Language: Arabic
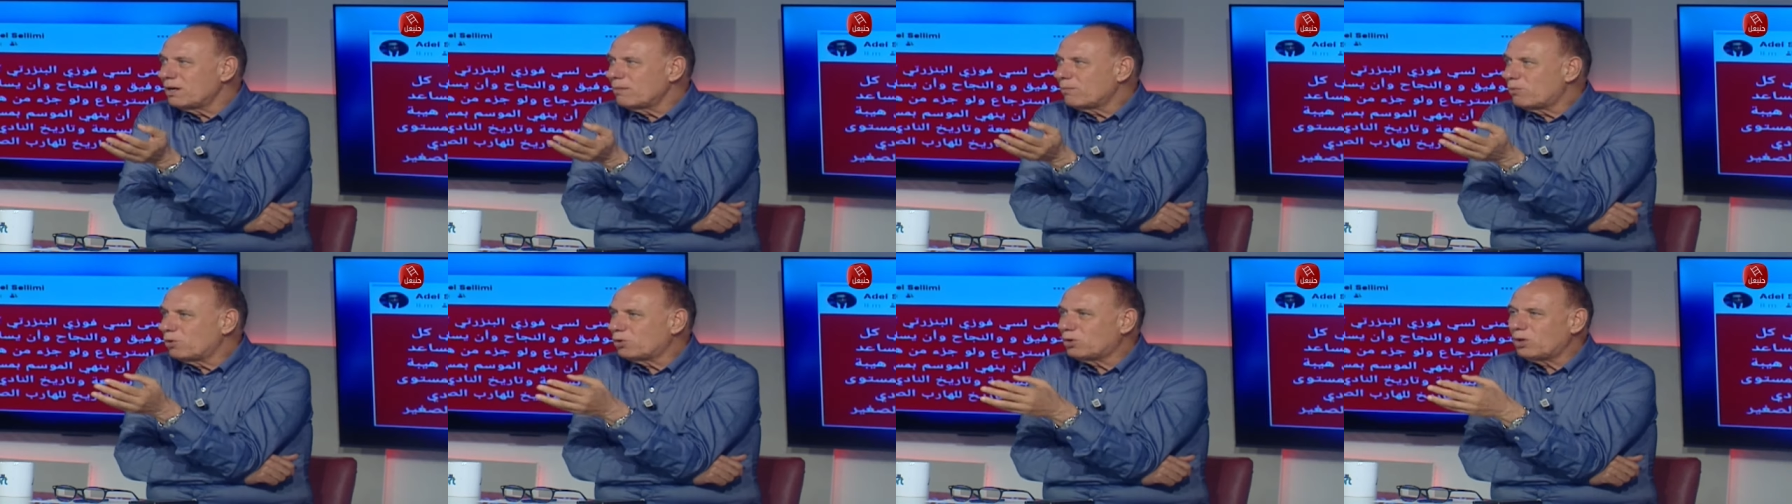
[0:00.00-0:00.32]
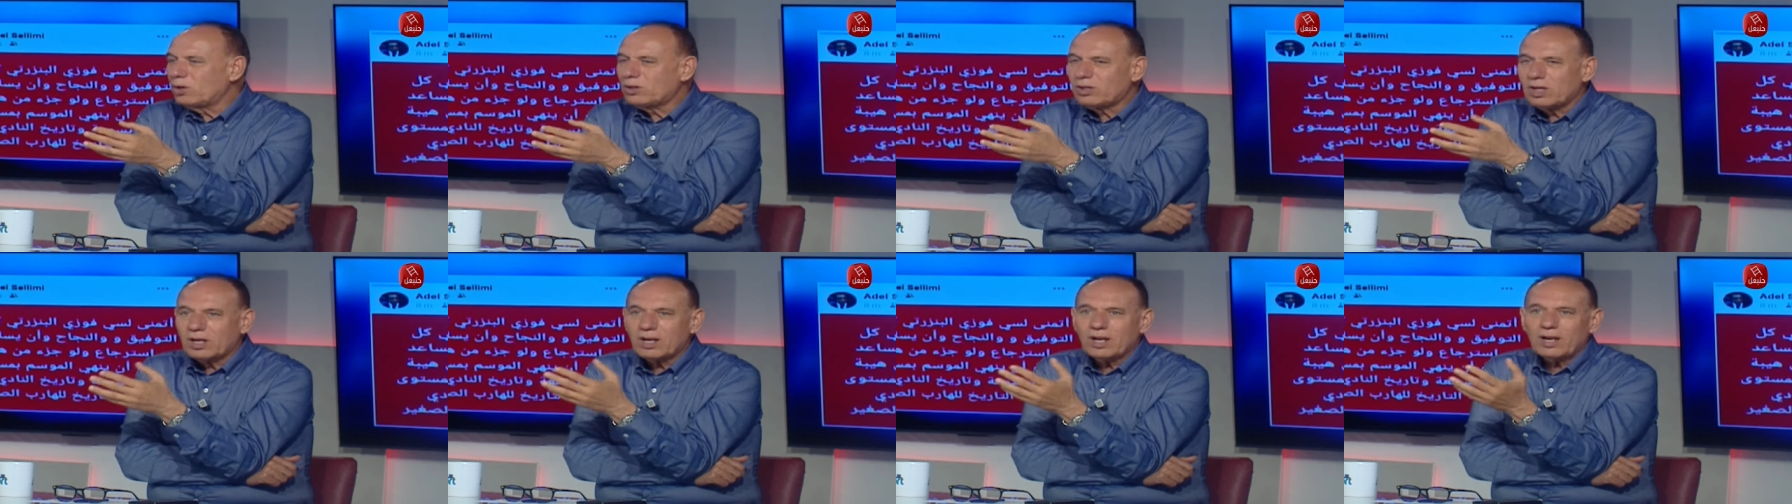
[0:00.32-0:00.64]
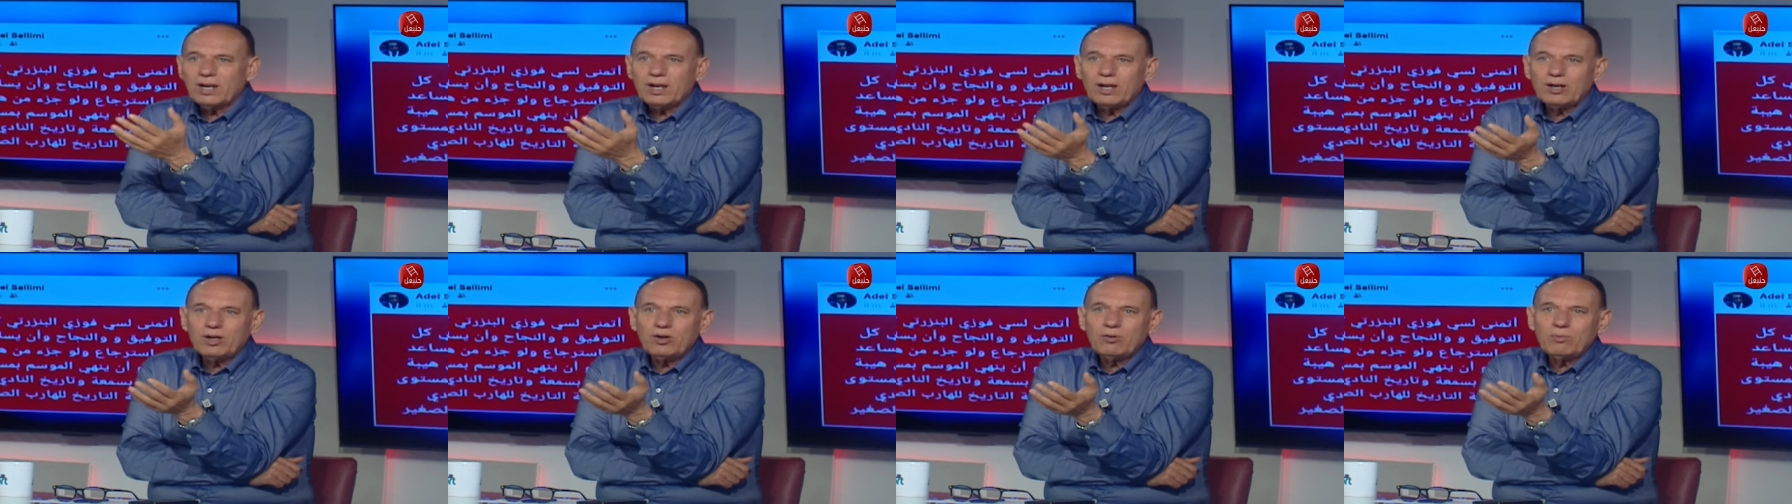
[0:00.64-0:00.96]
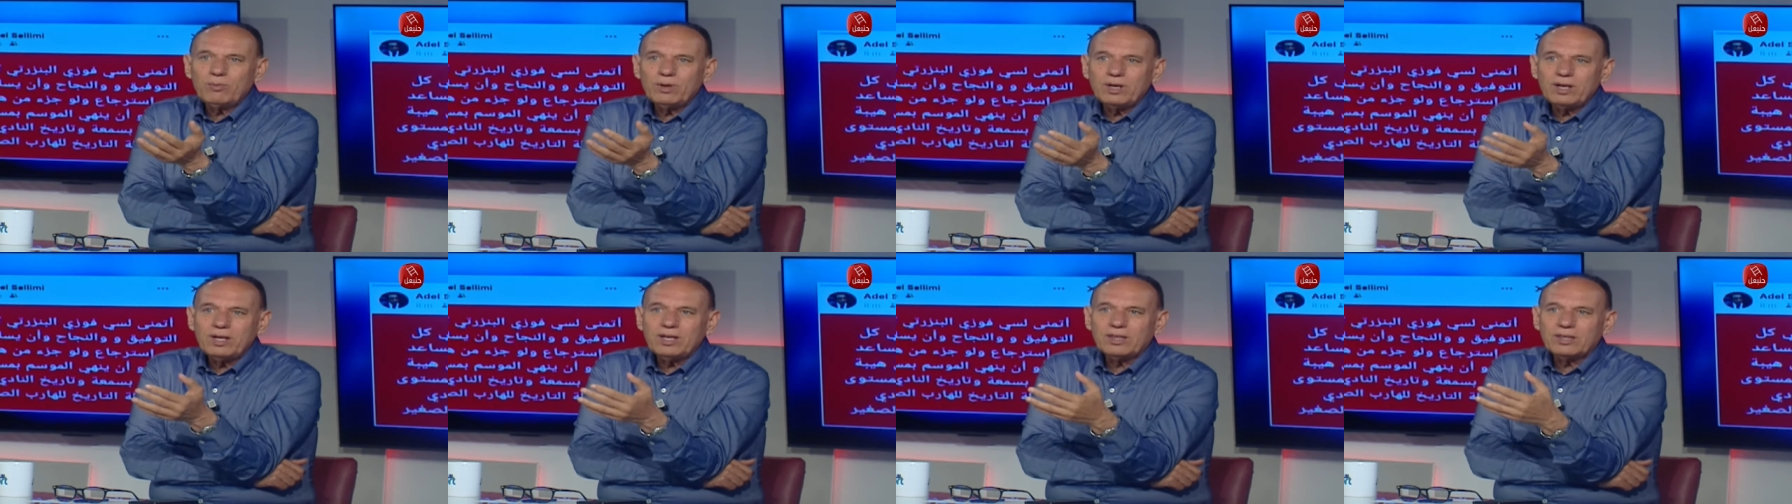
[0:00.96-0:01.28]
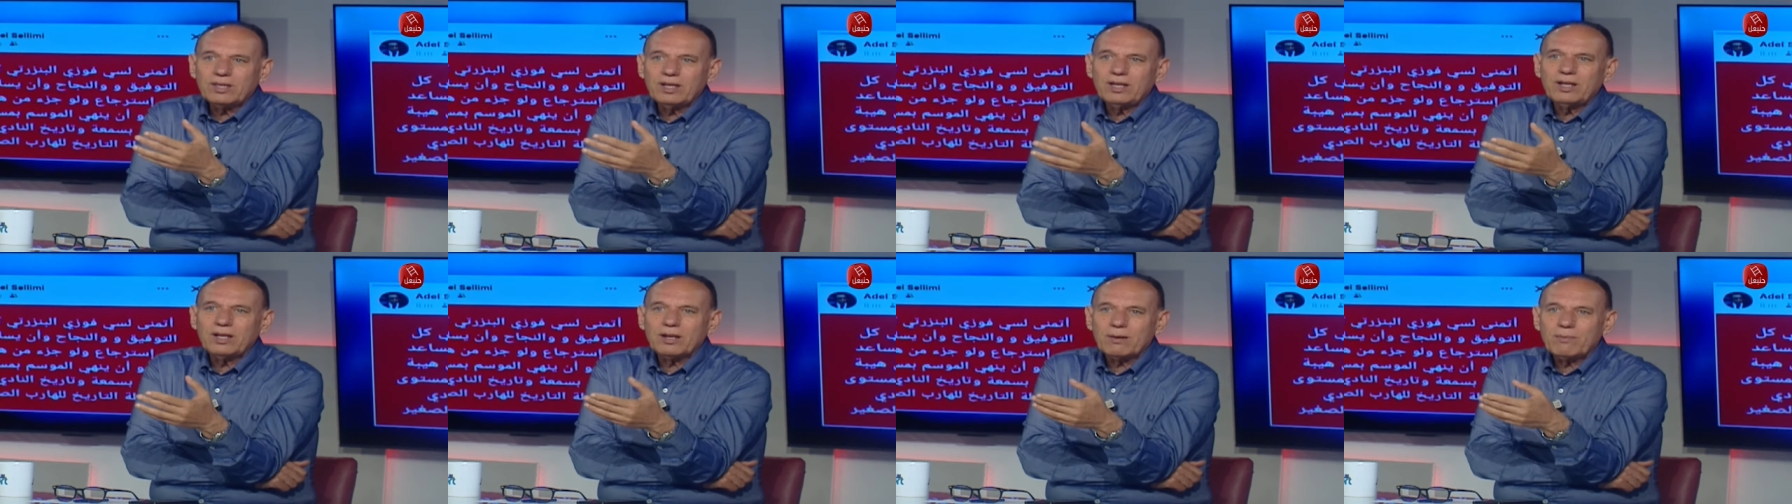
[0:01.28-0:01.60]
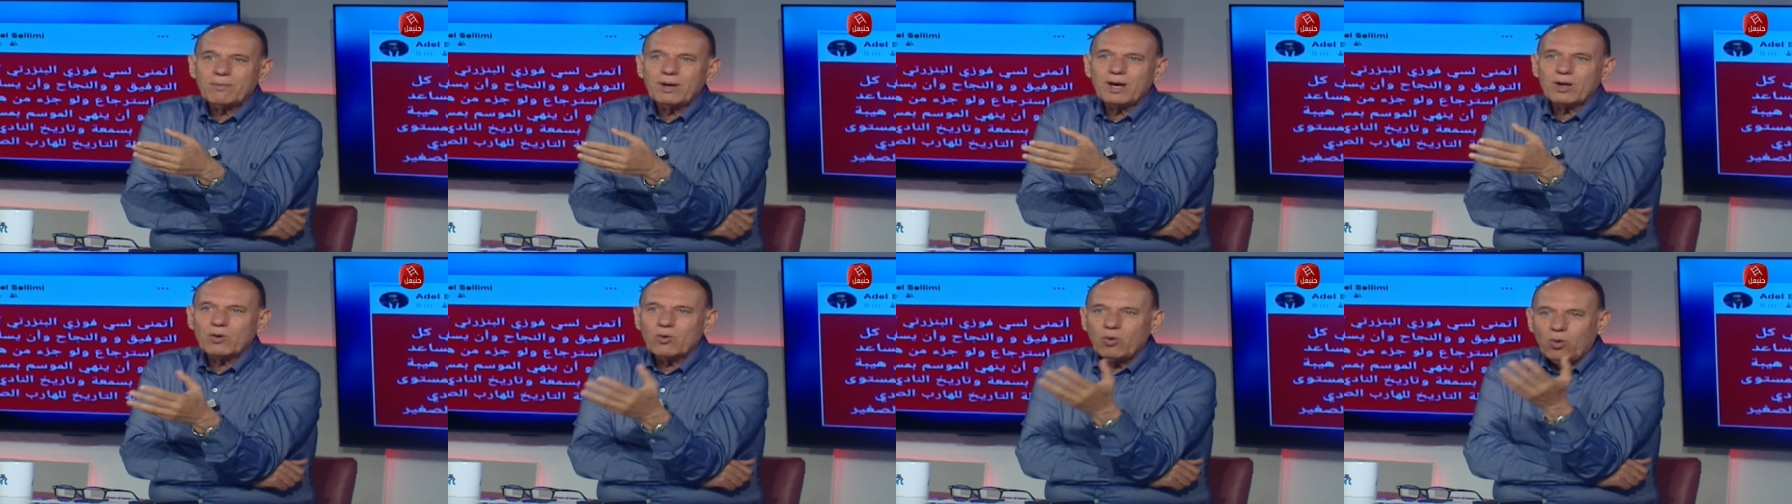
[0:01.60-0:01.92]
بوتيتر لو ميريت اللي
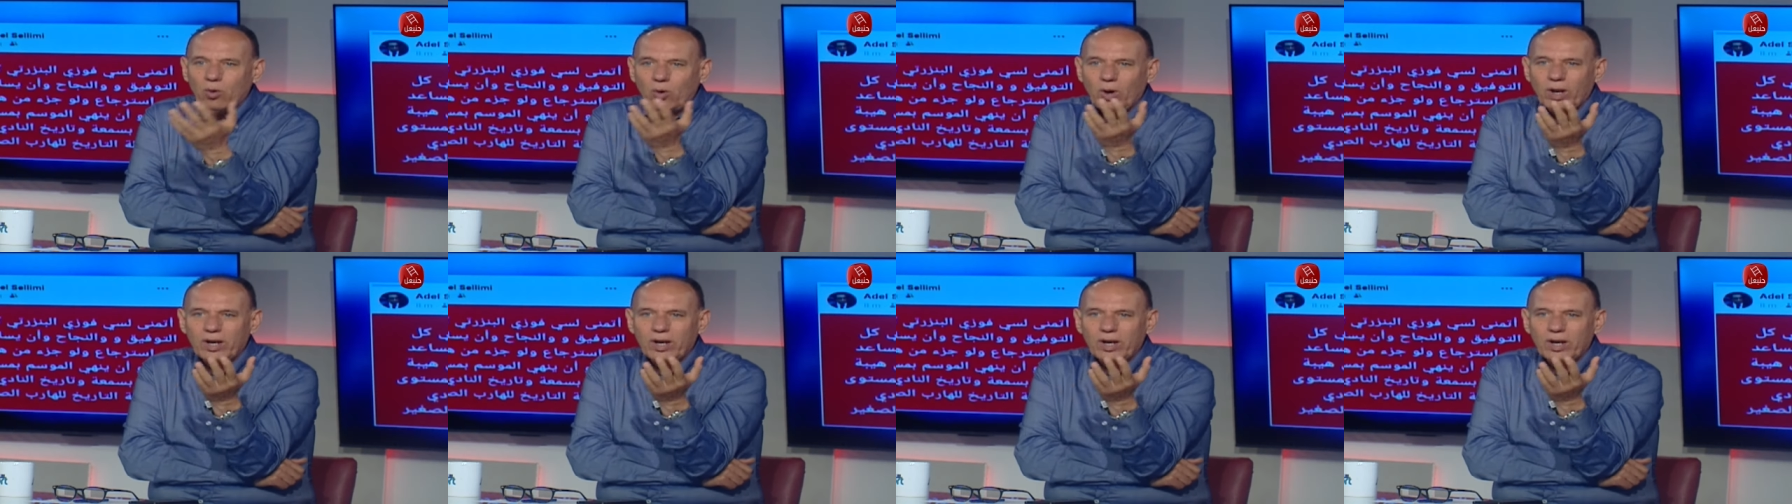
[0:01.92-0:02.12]
رمى روحه